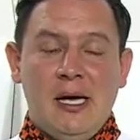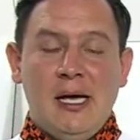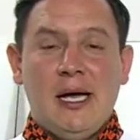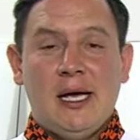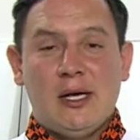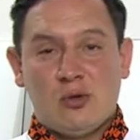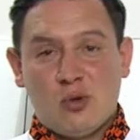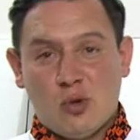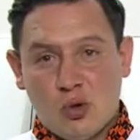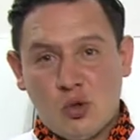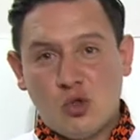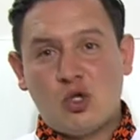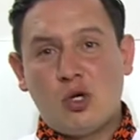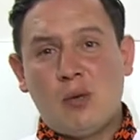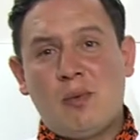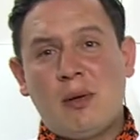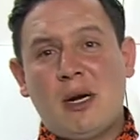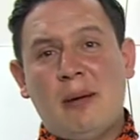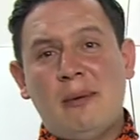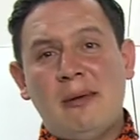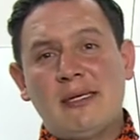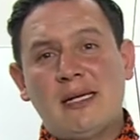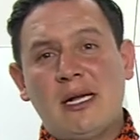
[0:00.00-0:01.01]
Es un gusto
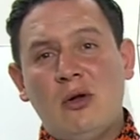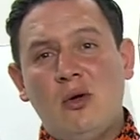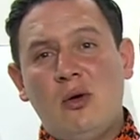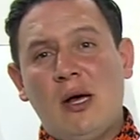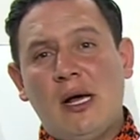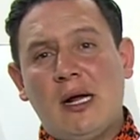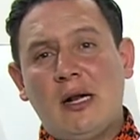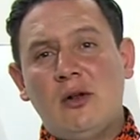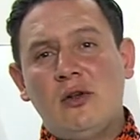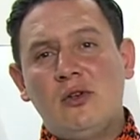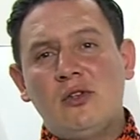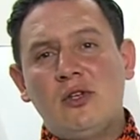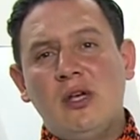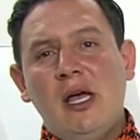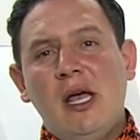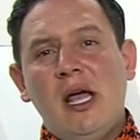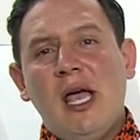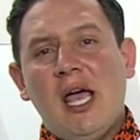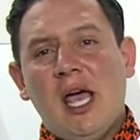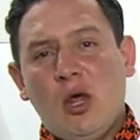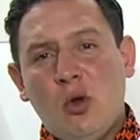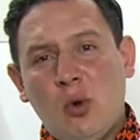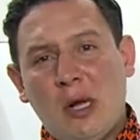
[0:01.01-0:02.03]
para mí saludarlos.
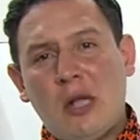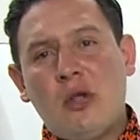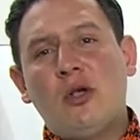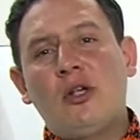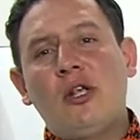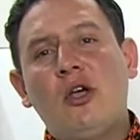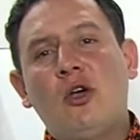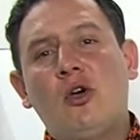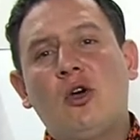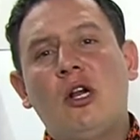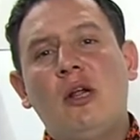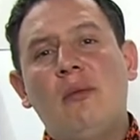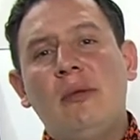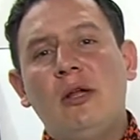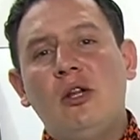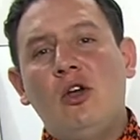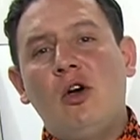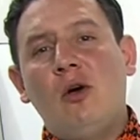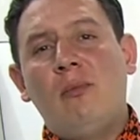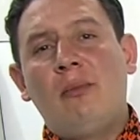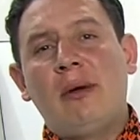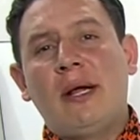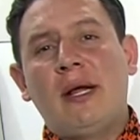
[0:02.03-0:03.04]
Eduardo Rincón es mi
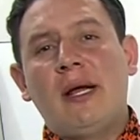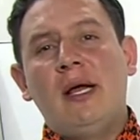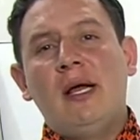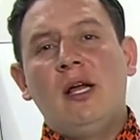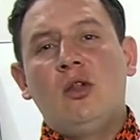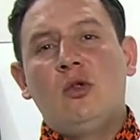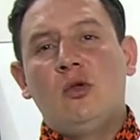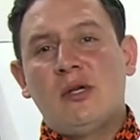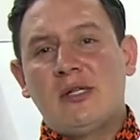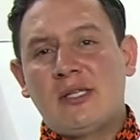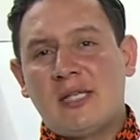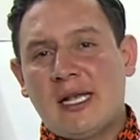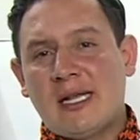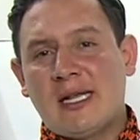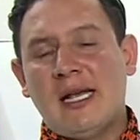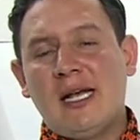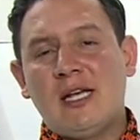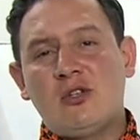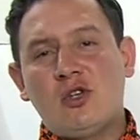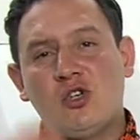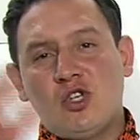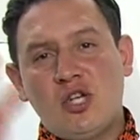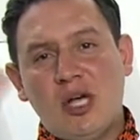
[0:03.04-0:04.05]
nombre. Nuestras
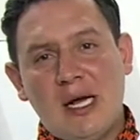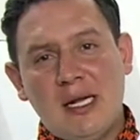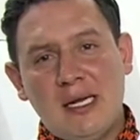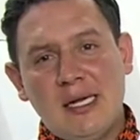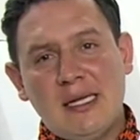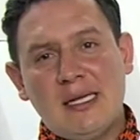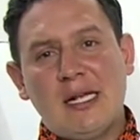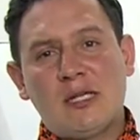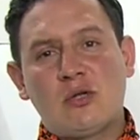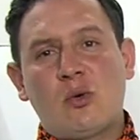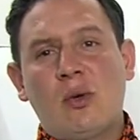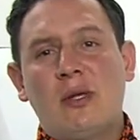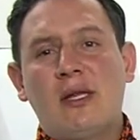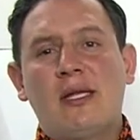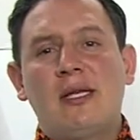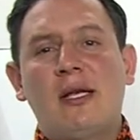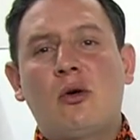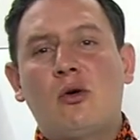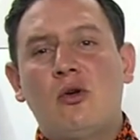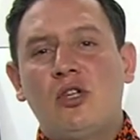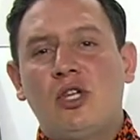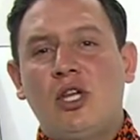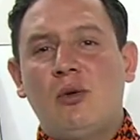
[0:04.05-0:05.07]
redes sociales las cuentas a
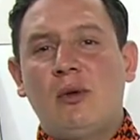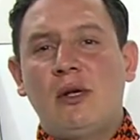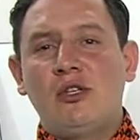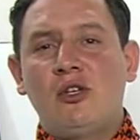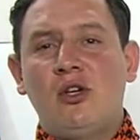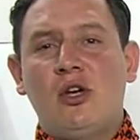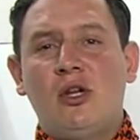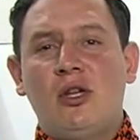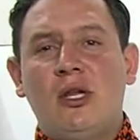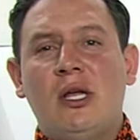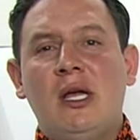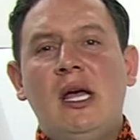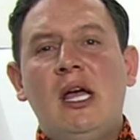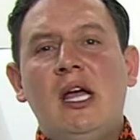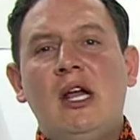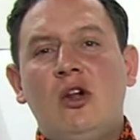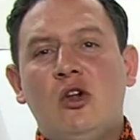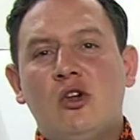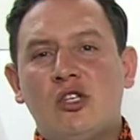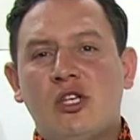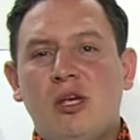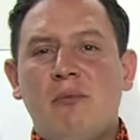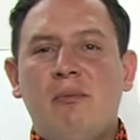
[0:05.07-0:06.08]
continuación.
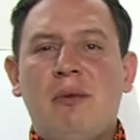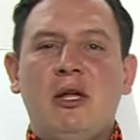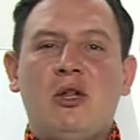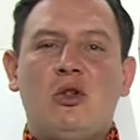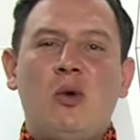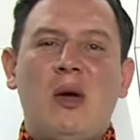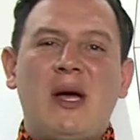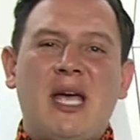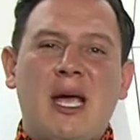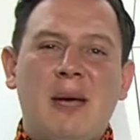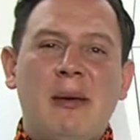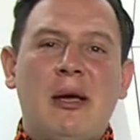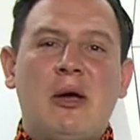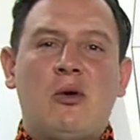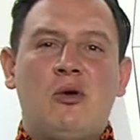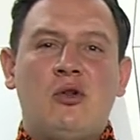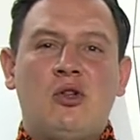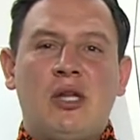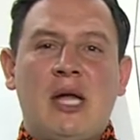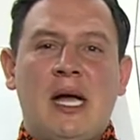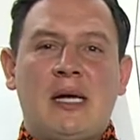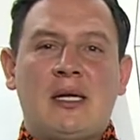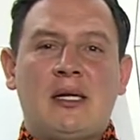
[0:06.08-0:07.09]
Los invito a que me
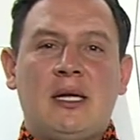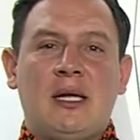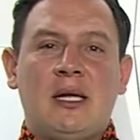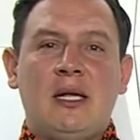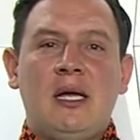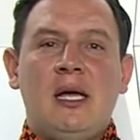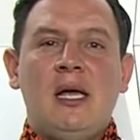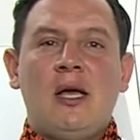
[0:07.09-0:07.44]
contacten.